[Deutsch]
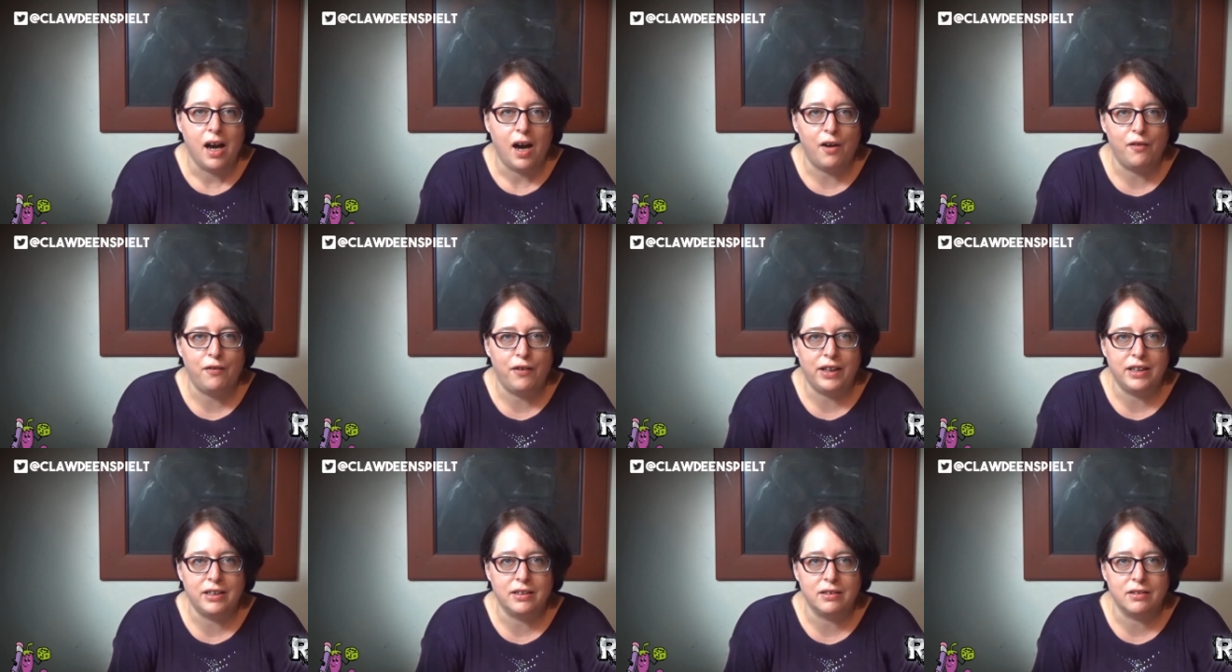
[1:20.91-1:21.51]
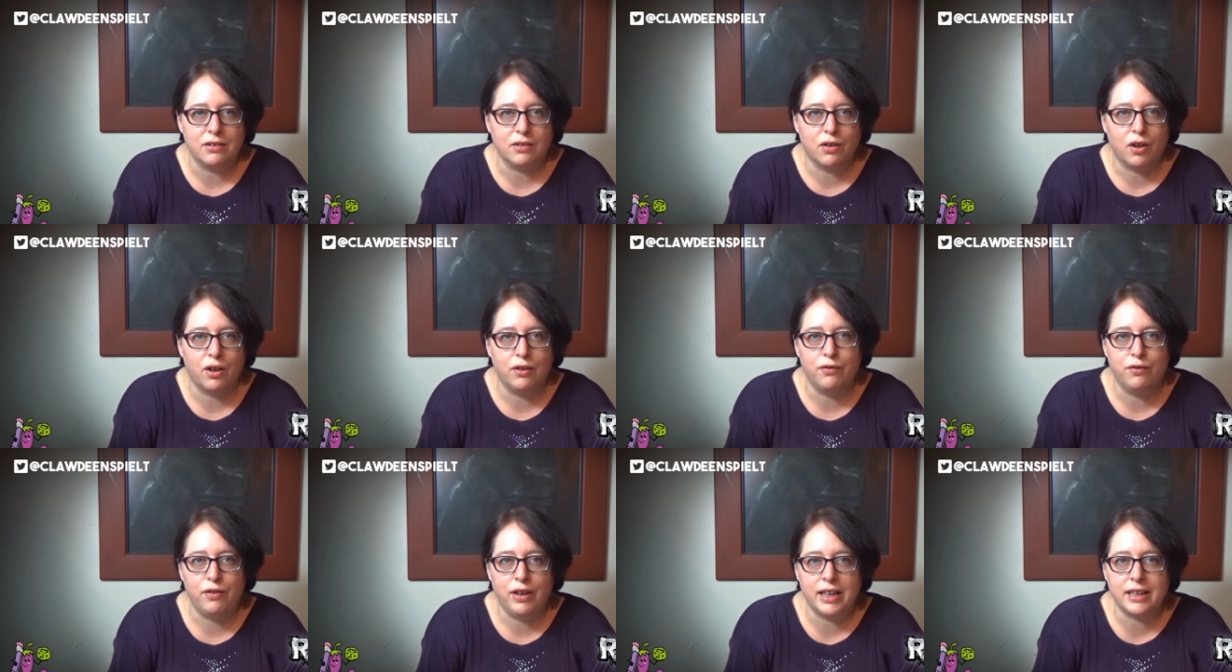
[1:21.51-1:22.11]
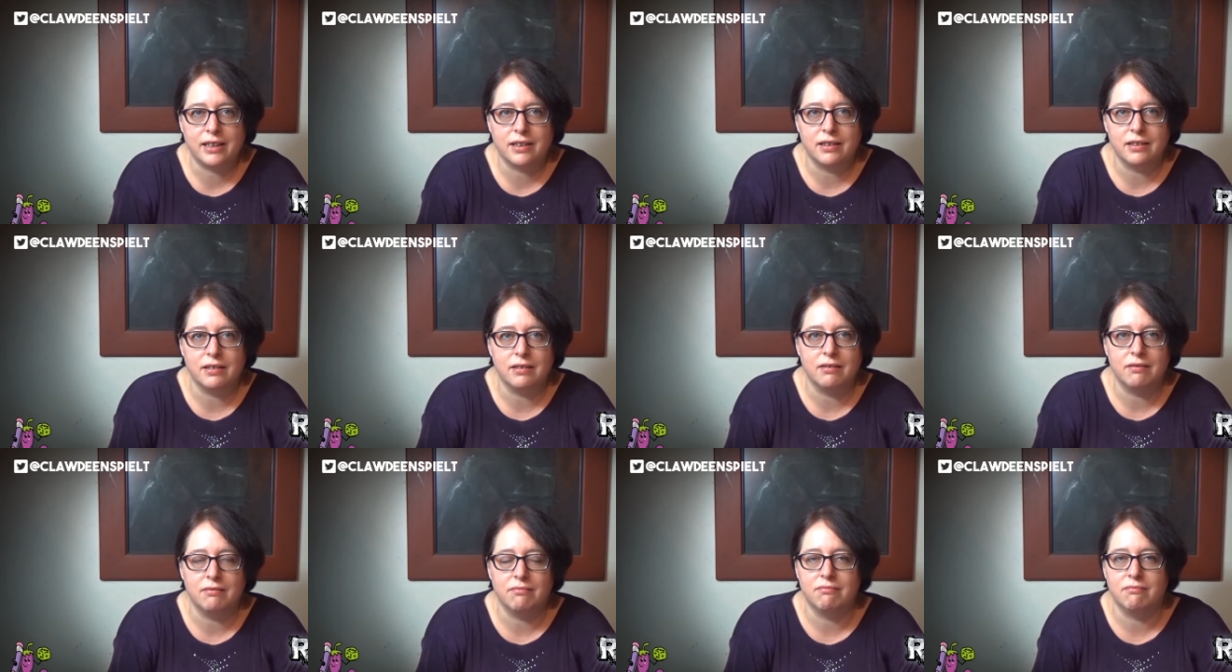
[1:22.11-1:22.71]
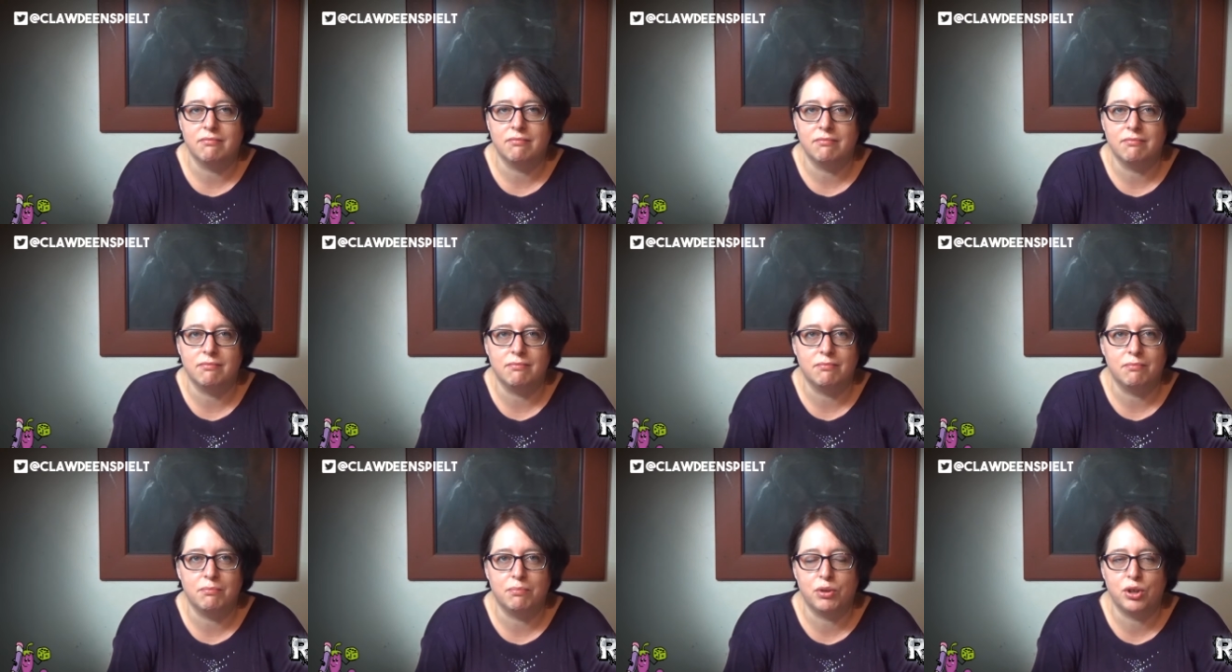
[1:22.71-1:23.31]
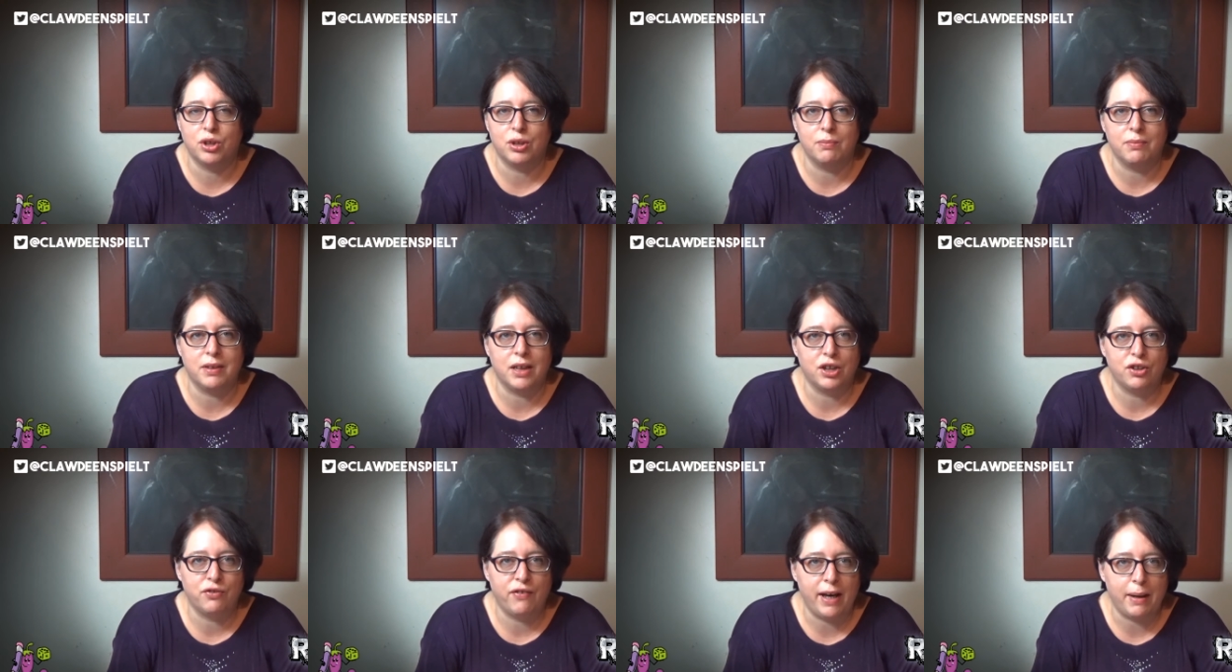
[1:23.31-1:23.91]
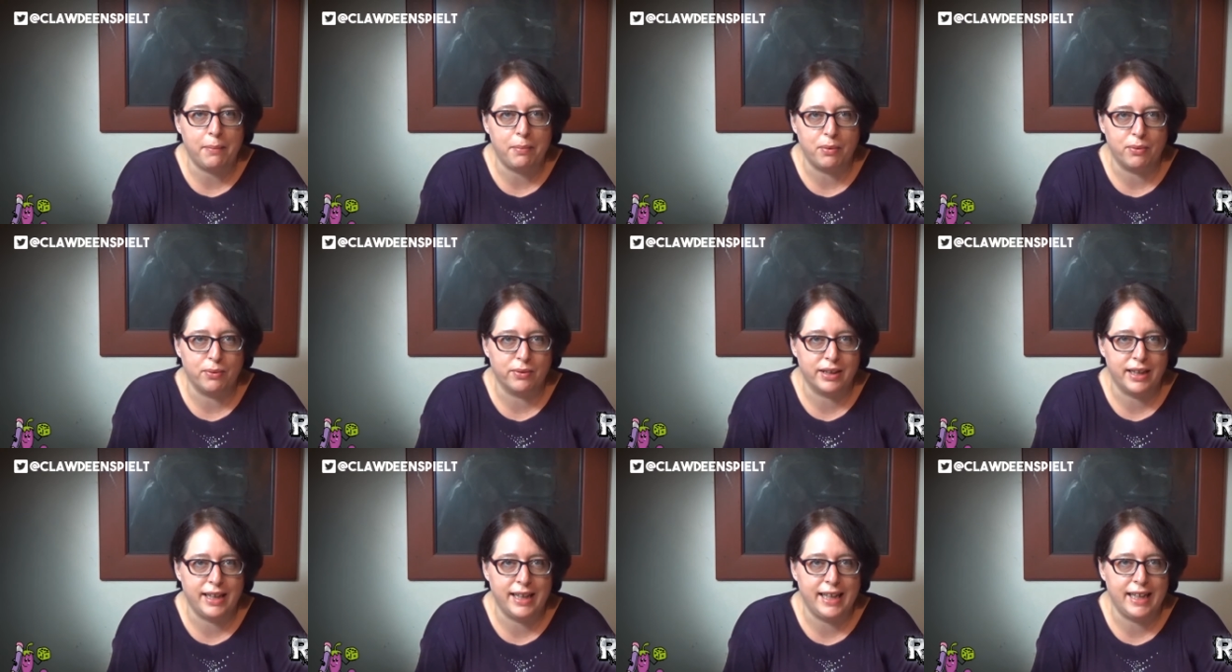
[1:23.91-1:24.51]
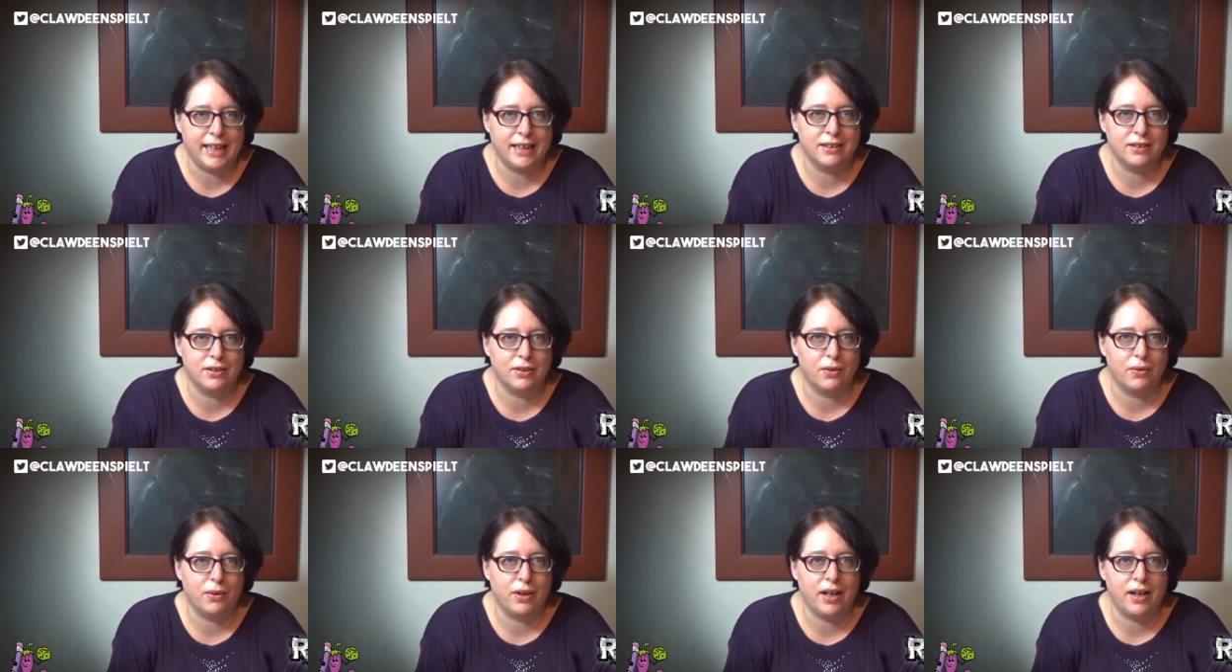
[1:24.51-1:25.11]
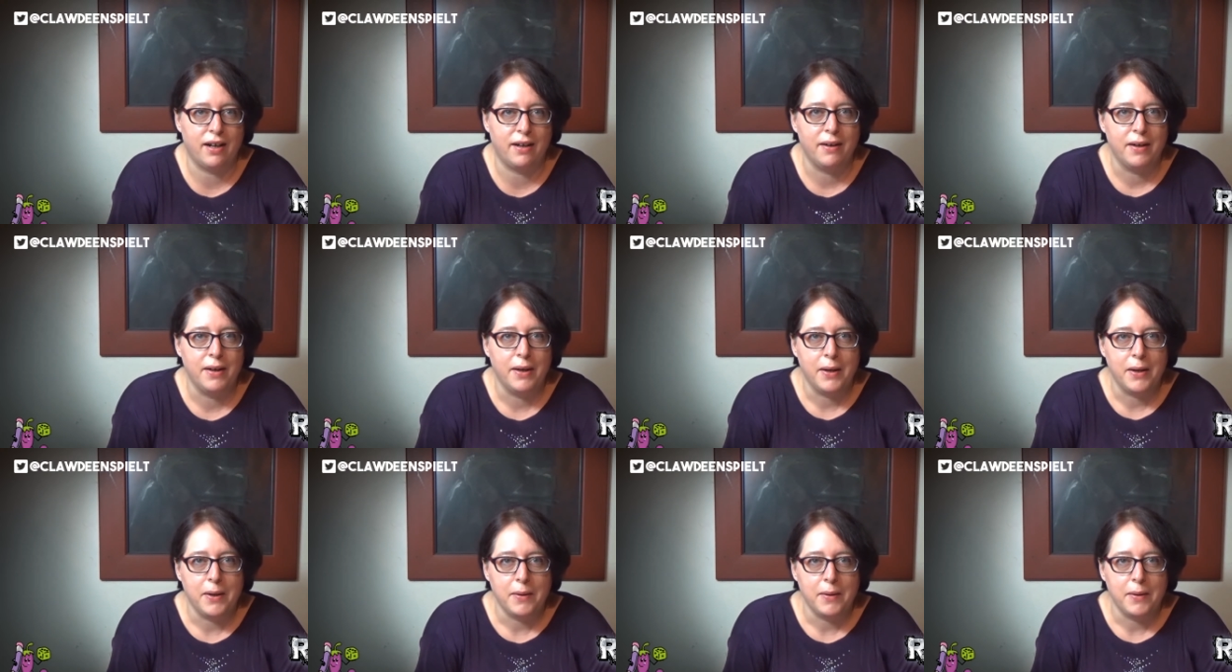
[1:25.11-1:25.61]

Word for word: auf welchen Konflikten ein bestimmter Schwerpunkt liegt oder